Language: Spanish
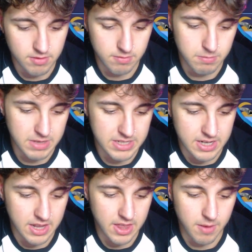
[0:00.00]
más
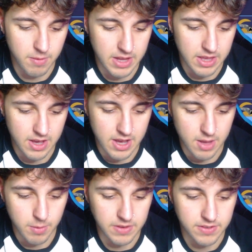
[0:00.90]
agradable a
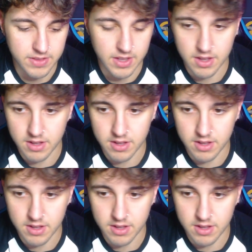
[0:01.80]
la vista